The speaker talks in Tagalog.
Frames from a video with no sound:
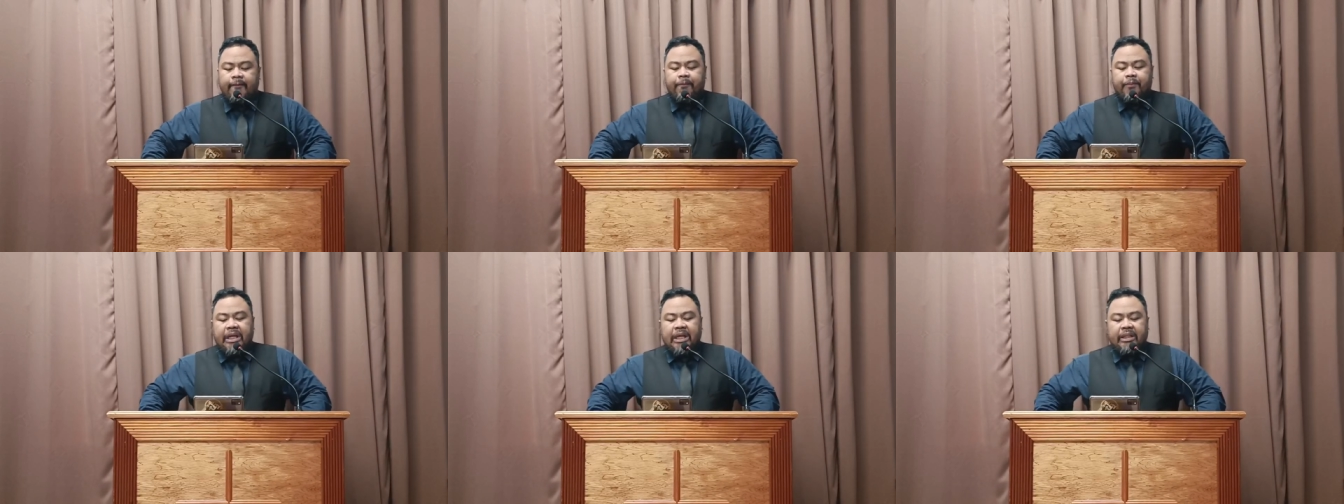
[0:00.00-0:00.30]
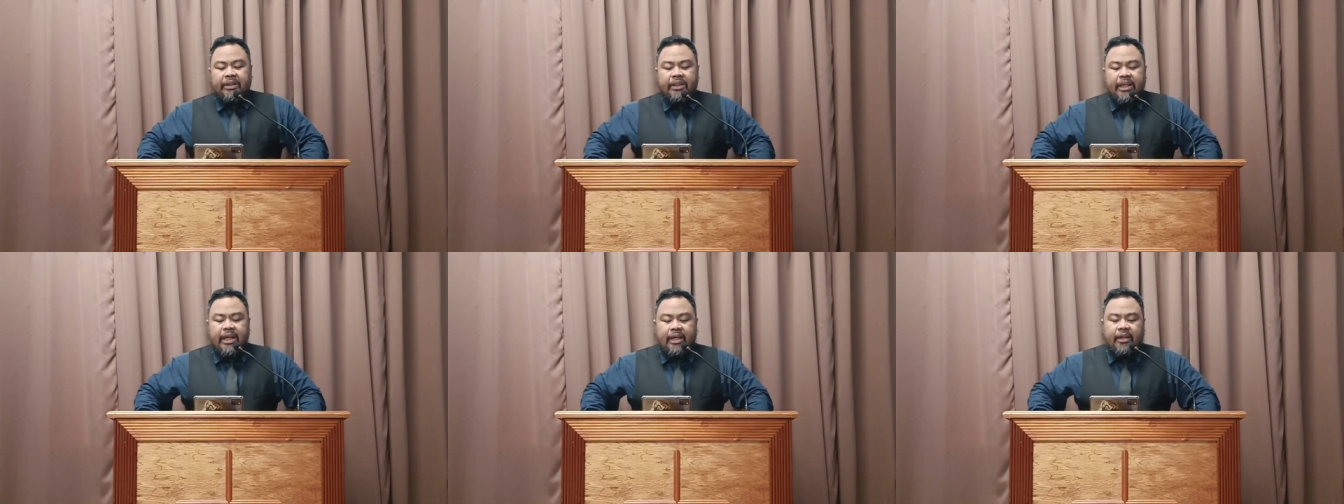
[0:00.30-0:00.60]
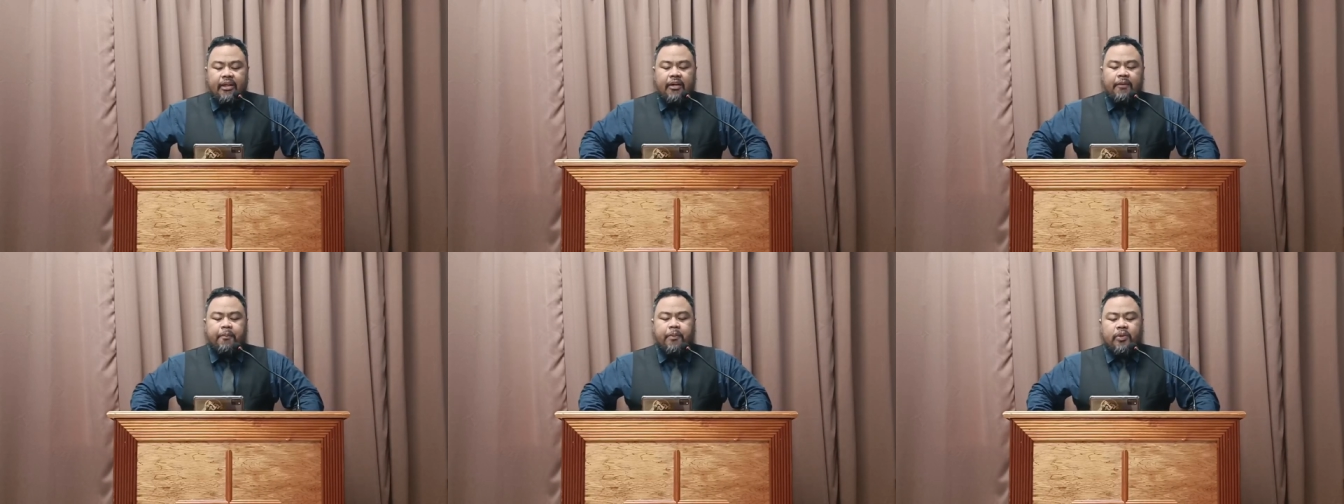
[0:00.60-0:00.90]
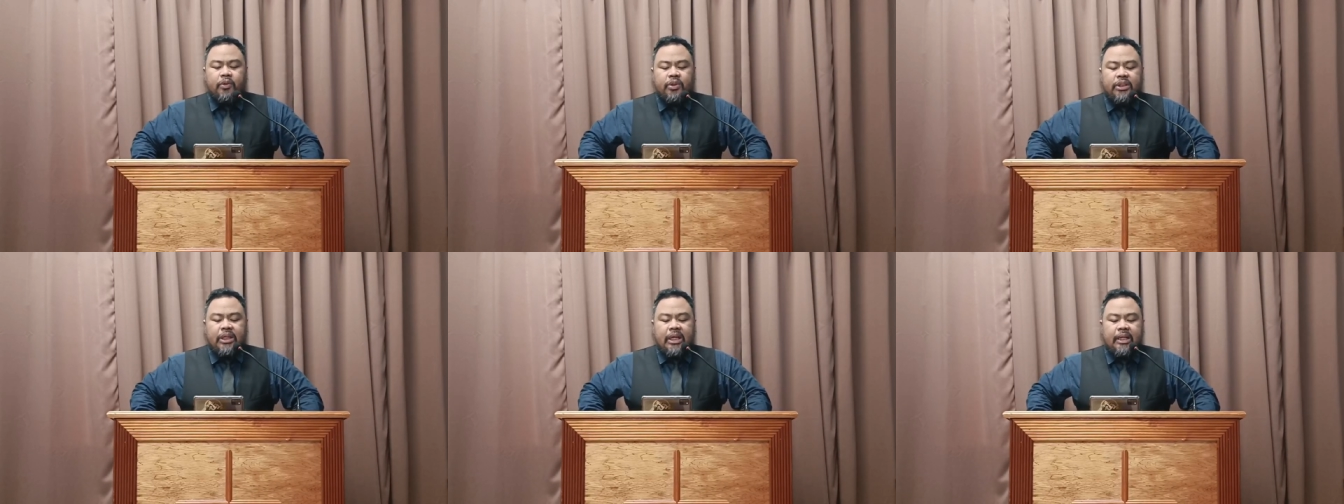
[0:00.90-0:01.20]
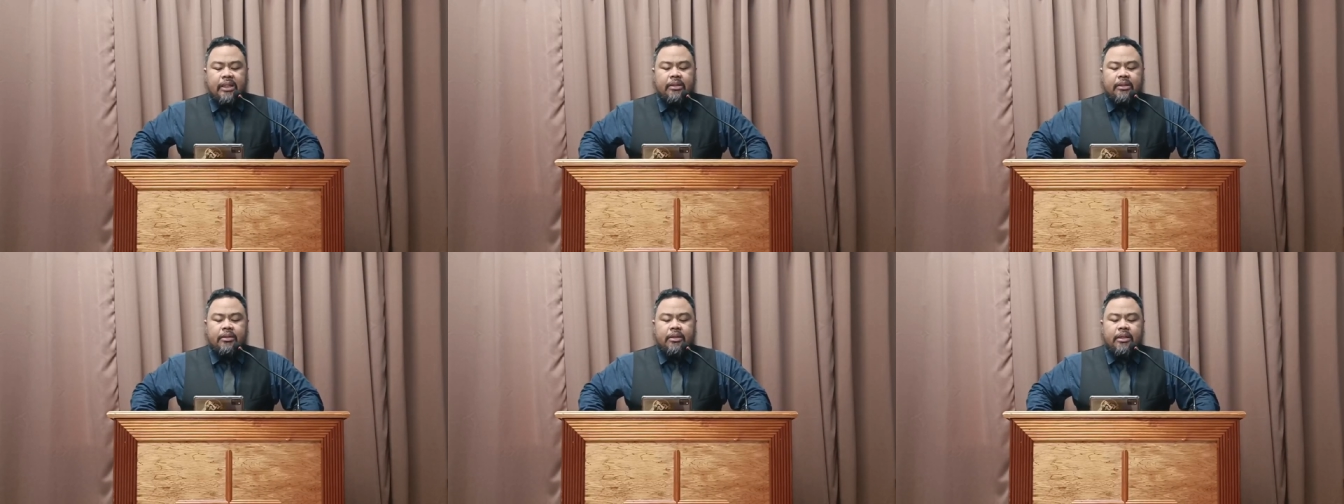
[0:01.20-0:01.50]
At dahil po
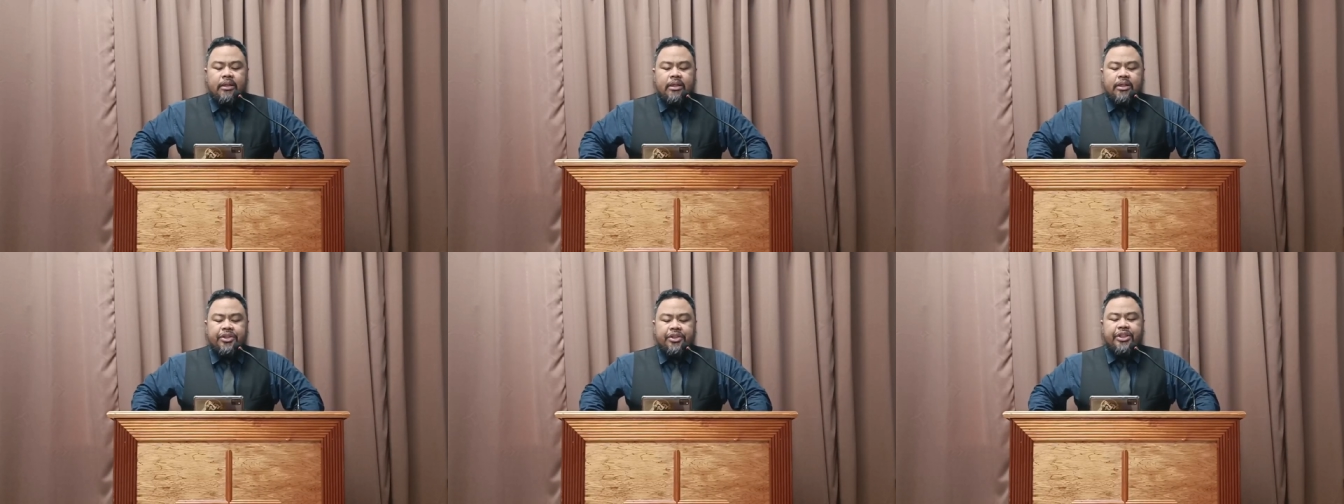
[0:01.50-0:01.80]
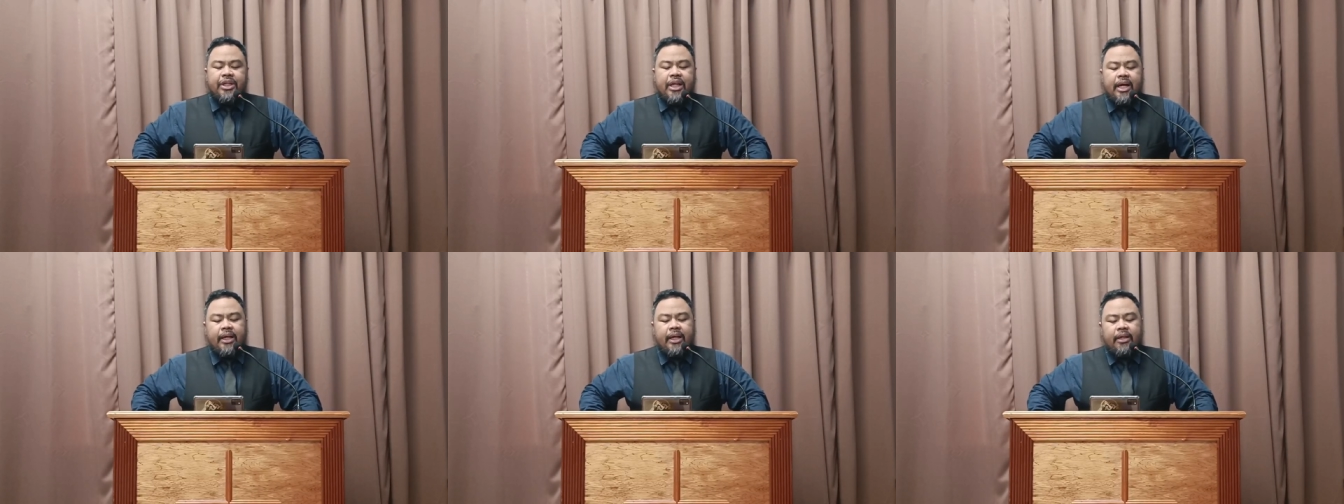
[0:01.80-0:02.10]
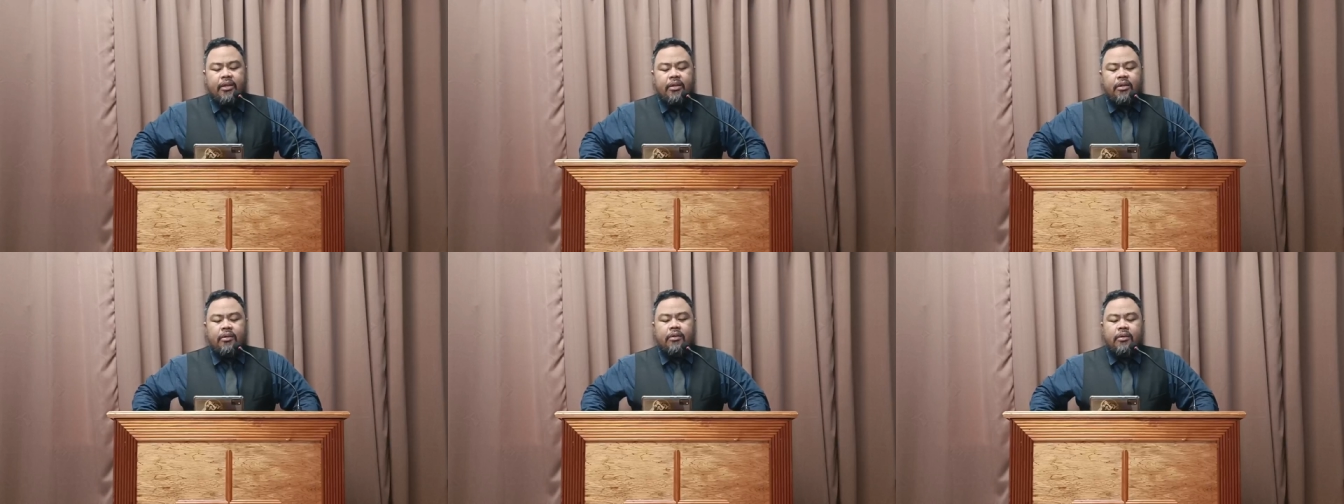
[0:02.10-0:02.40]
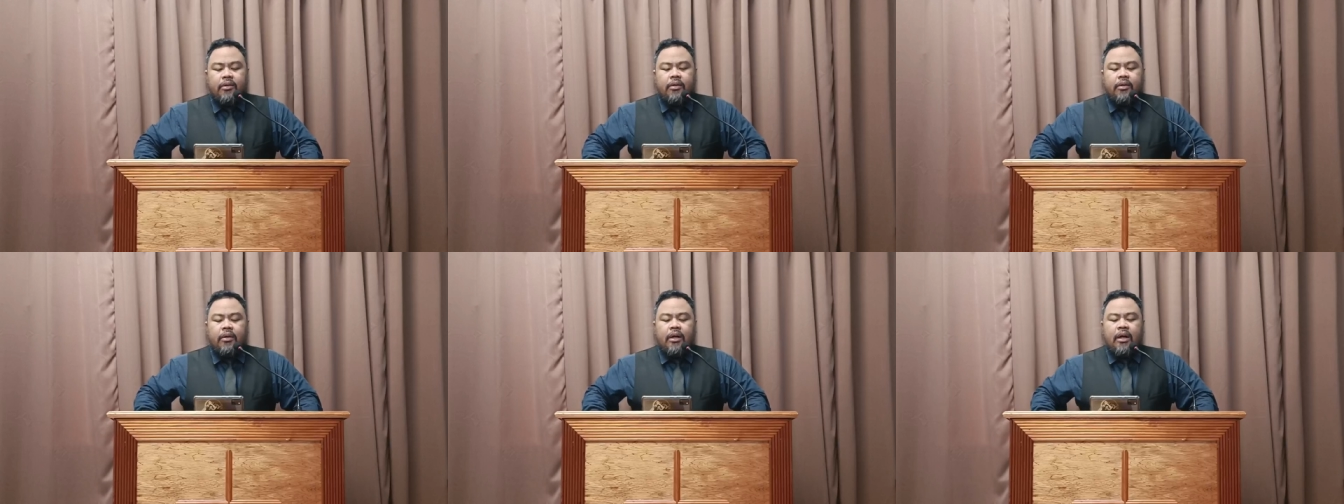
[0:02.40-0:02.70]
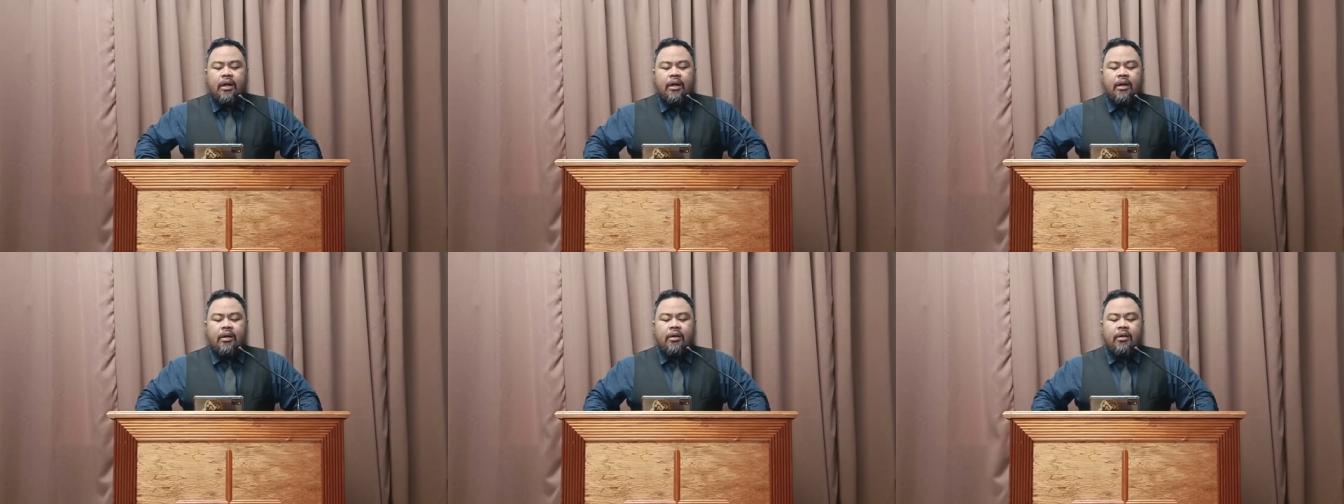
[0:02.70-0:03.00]
dyan, siya ay
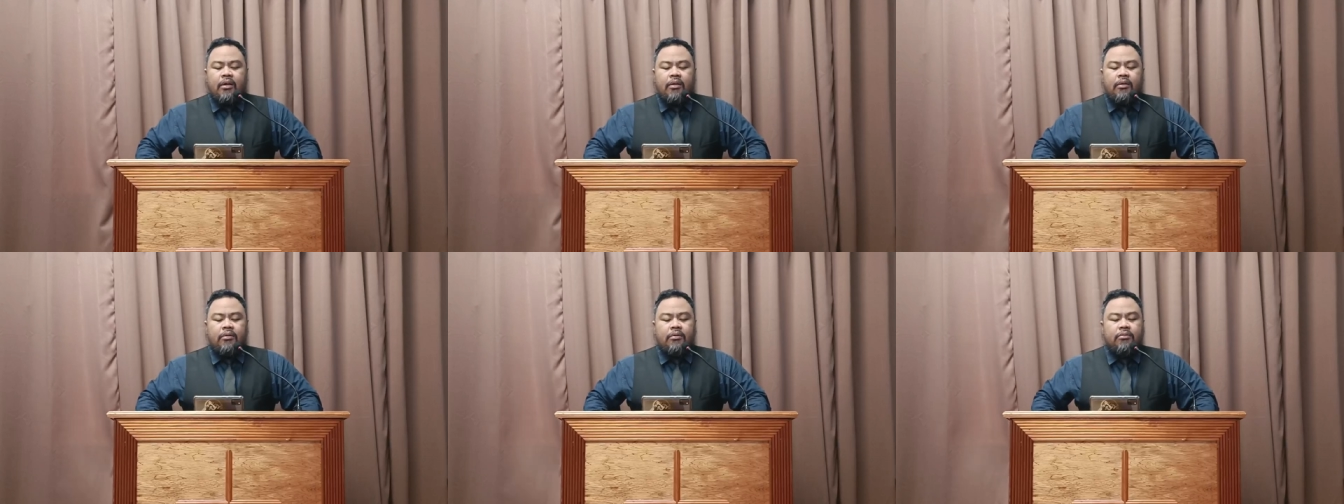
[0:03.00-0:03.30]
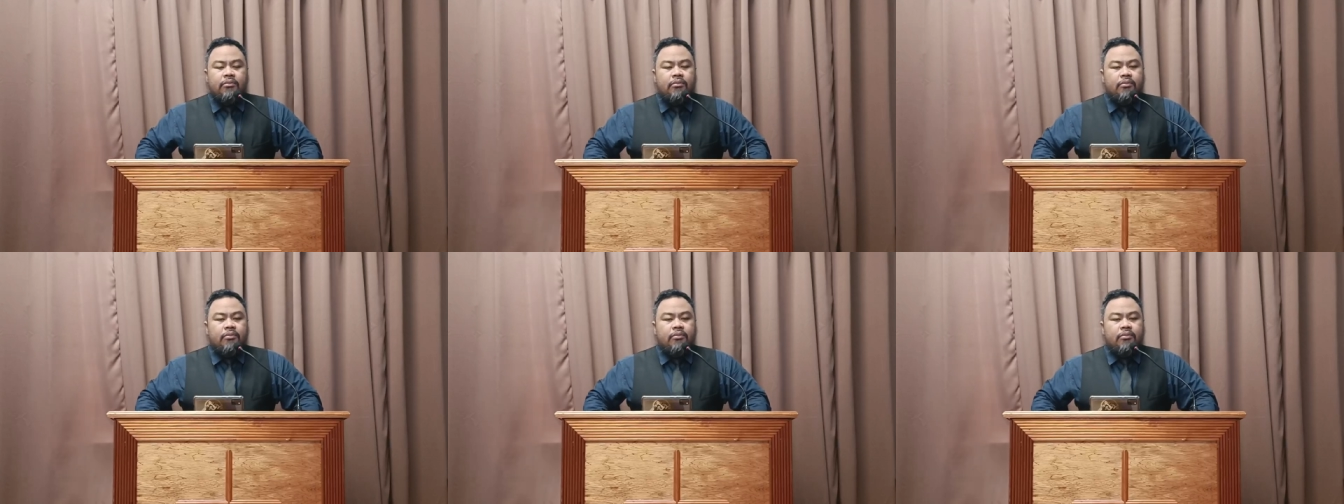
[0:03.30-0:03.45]
uh,